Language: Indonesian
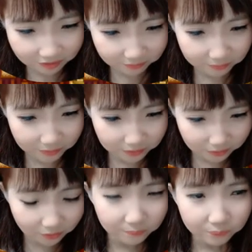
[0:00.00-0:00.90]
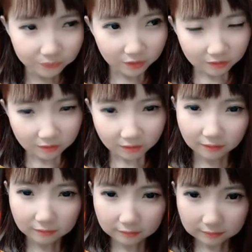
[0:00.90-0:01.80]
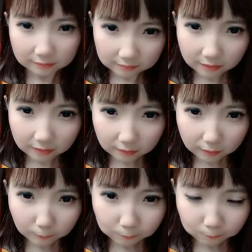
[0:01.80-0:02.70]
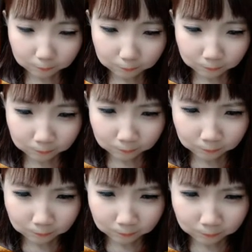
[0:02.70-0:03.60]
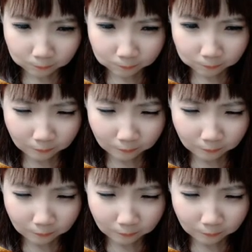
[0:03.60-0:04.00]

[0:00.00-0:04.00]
besok adiknya hmm,